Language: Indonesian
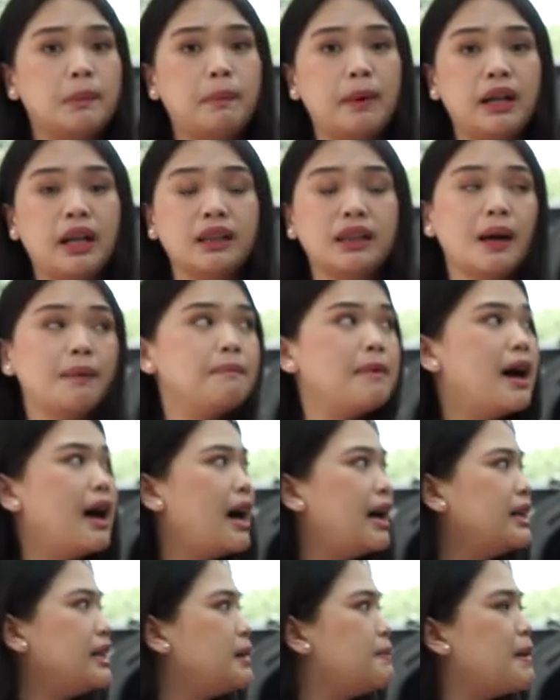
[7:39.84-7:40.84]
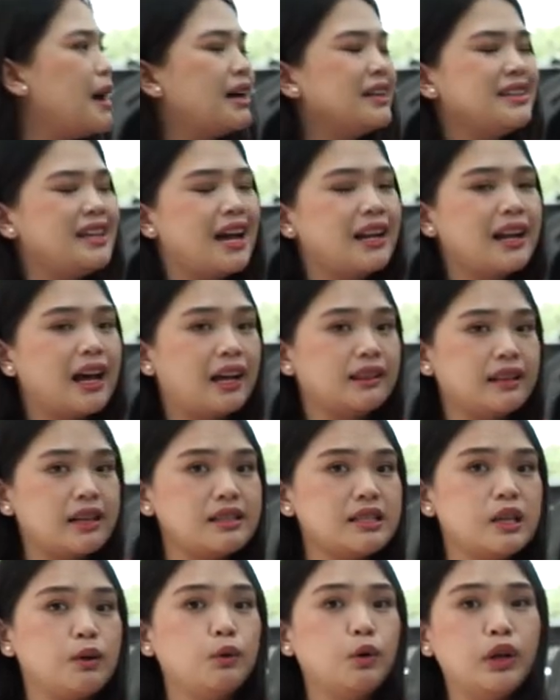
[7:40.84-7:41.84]
penyimpanan tambahan di bagian
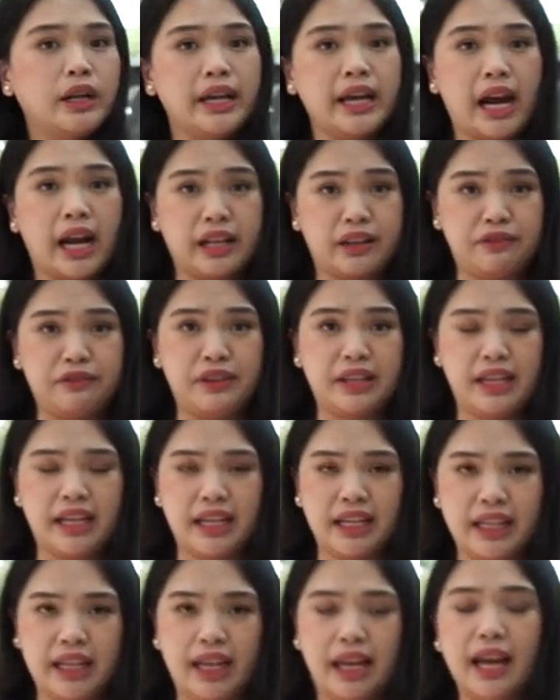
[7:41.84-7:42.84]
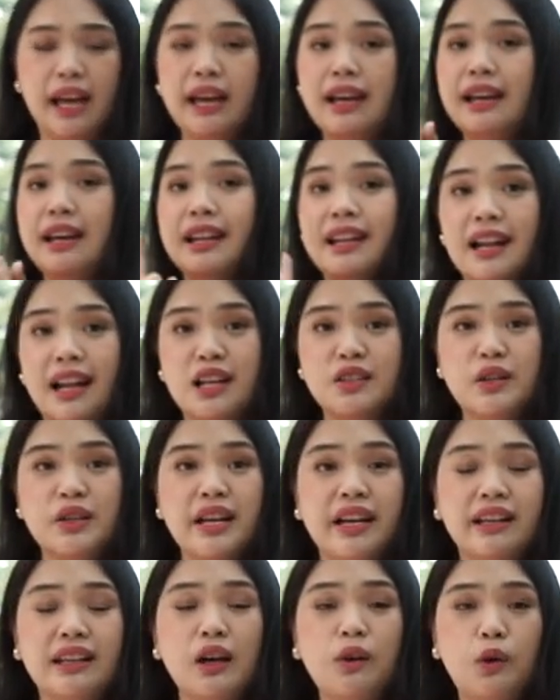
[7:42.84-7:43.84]
atas si Wuling REV ini. Nah langsung
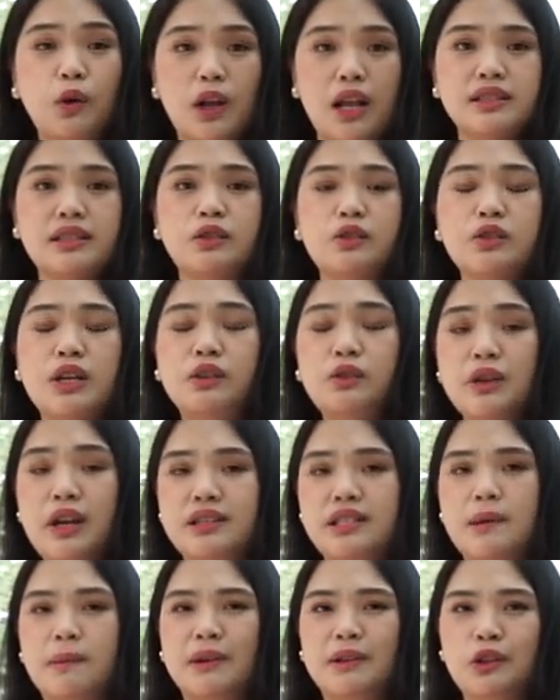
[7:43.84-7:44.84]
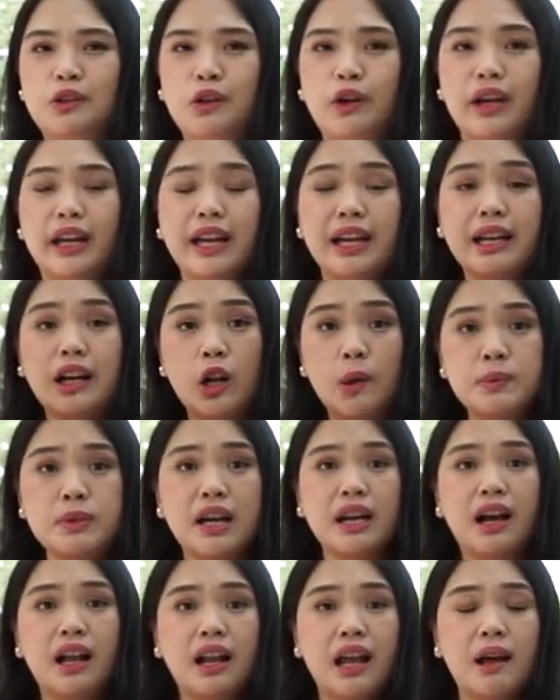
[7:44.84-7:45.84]
aja kita kulas satu-satu ya sahabat Toto. Kalau
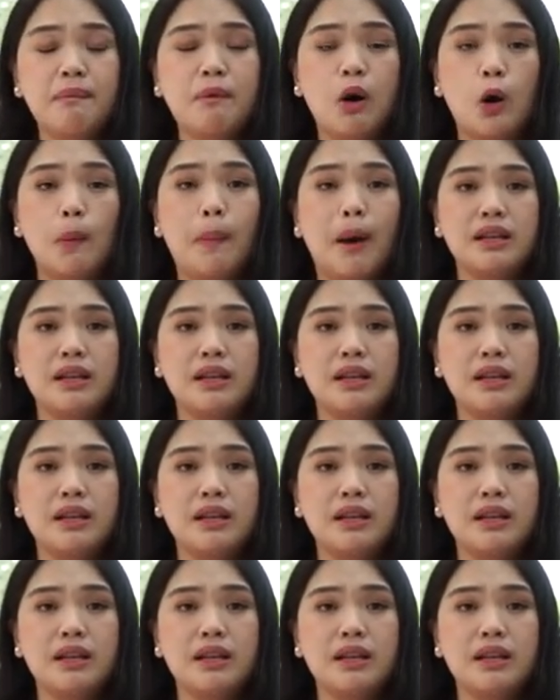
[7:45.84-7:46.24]
misalnya kalian mau